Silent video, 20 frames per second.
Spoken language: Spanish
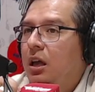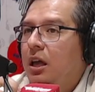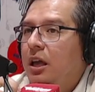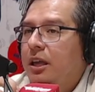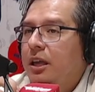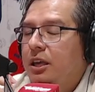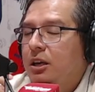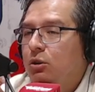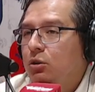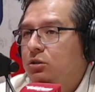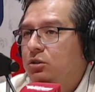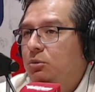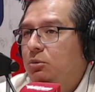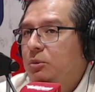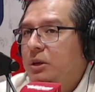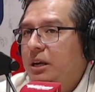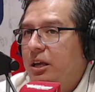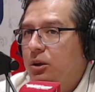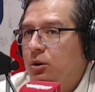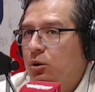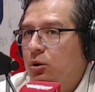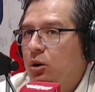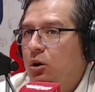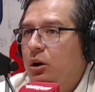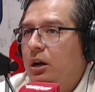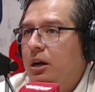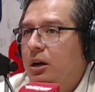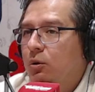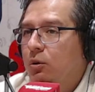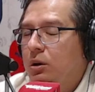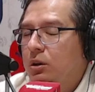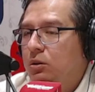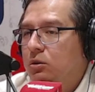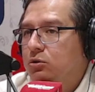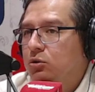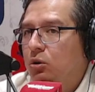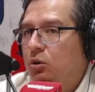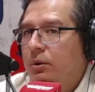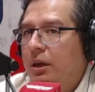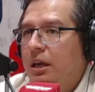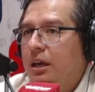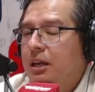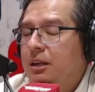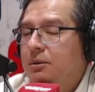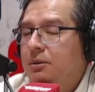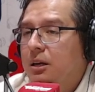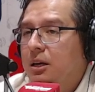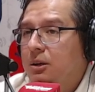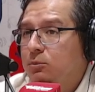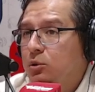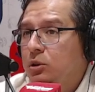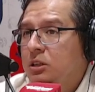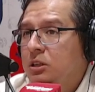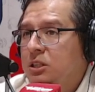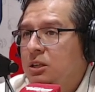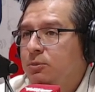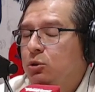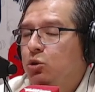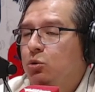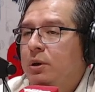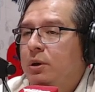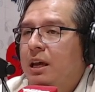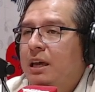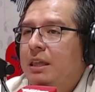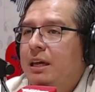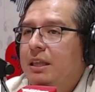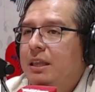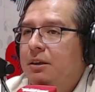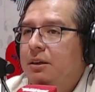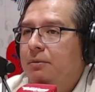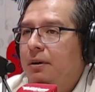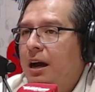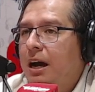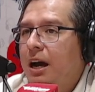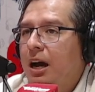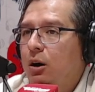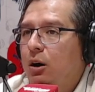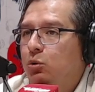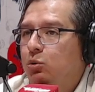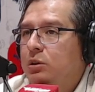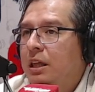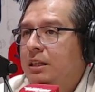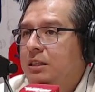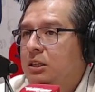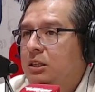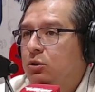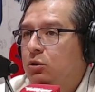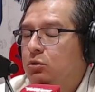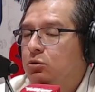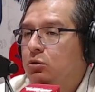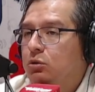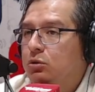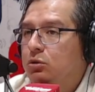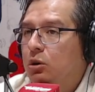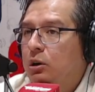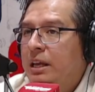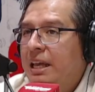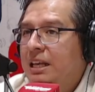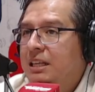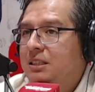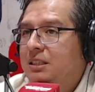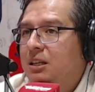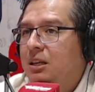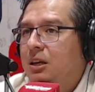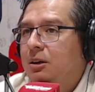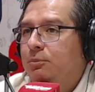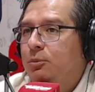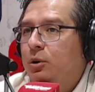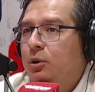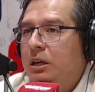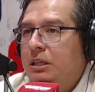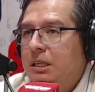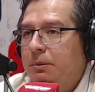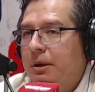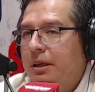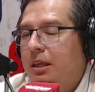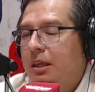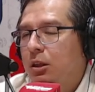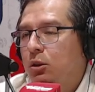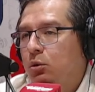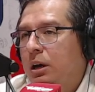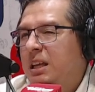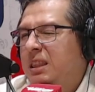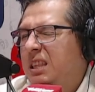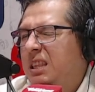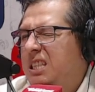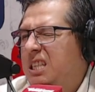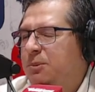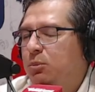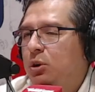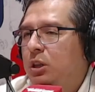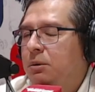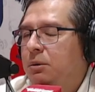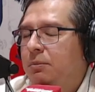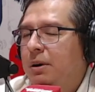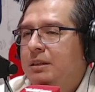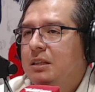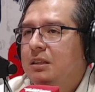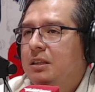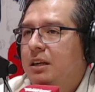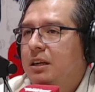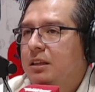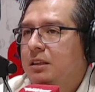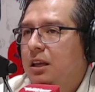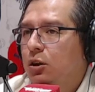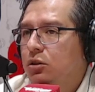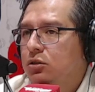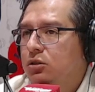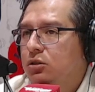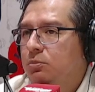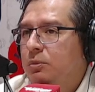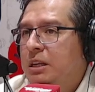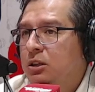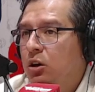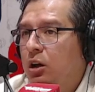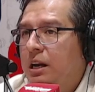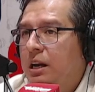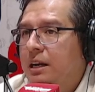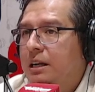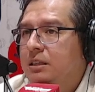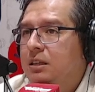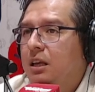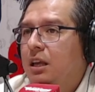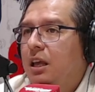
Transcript: Incluso, mire, yo cuando estuve en el, municipio tuve que dar de baja una de esas consultorías porque se había dado un anticipo de más de 38 mil dólares.